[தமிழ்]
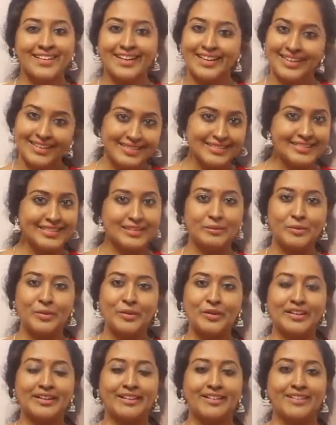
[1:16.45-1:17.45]
கல்யாணத்துக்கு
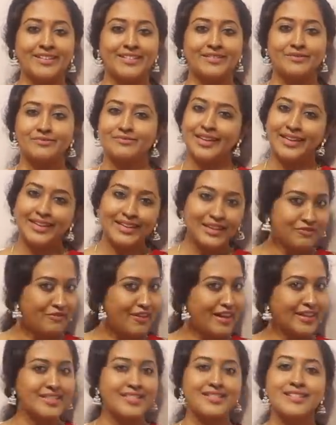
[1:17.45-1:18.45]
போட்டுக்கலாம் நிறையா
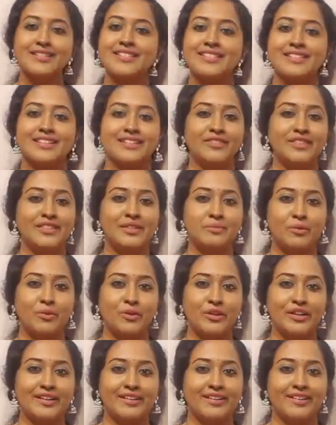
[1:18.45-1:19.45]
ஃபங்க்ஷன்ஸில் வந்து
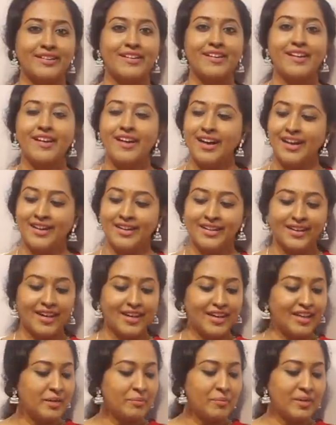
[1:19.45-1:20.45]
போட்டுக்கலாம் அண்ட்
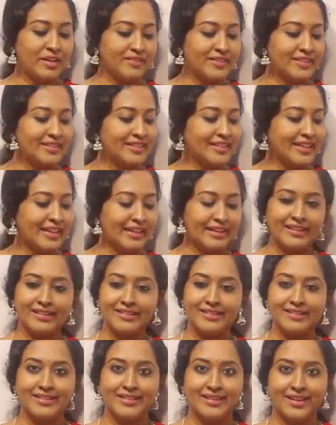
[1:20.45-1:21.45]
கண்டிப்பாக வந்து
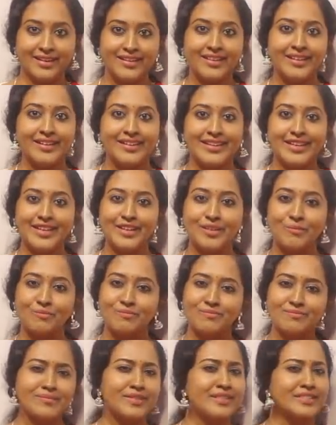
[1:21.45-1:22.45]
கல்யாண நாள் அன்னைக்கு
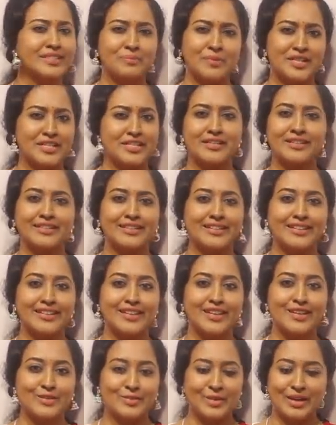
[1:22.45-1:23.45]
ரொம்ப ஸ்பெஷல்
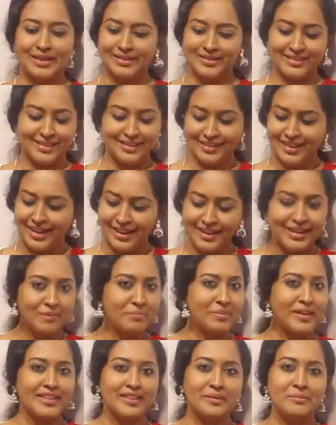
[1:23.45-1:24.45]
இல்லையா ஸோ
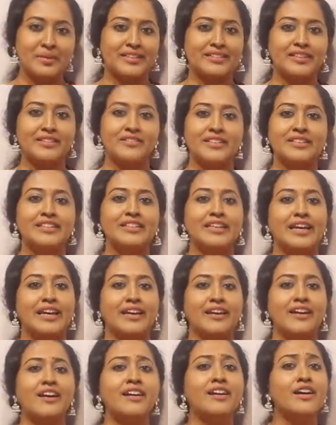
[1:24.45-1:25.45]
கண்டிப்பாக இந்த மாதிரி வந்து
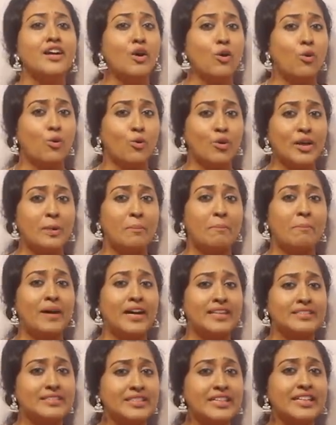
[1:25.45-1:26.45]
லெஹெங்கா உங்களோட
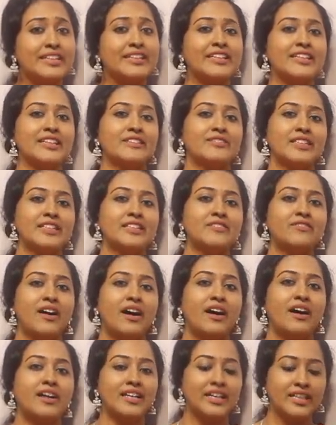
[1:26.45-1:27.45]
பட்ஜெட்டில் வந்து
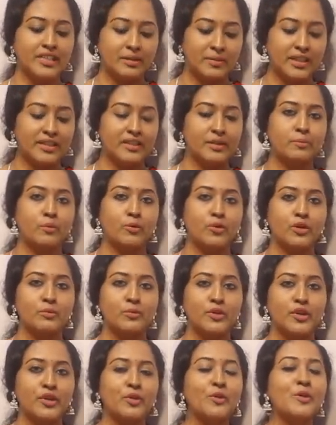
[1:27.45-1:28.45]
வாங்கி இந்த மாதிரி போட
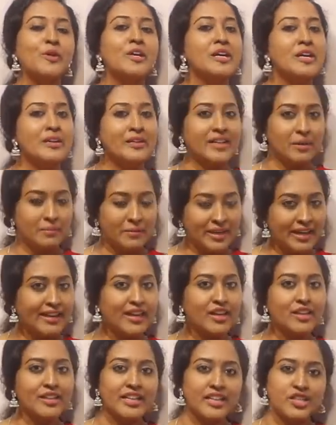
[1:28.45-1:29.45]
முடியும் நம்ம
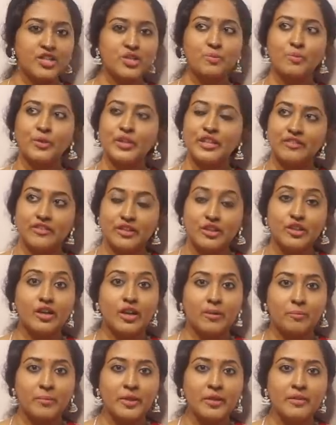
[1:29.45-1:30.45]
எல்லாரும் நினச்சிப்போம் இது வந்து
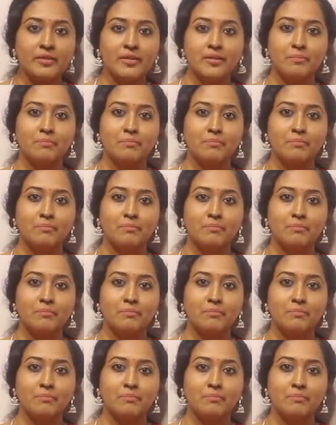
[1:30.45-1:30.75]
அப்படியே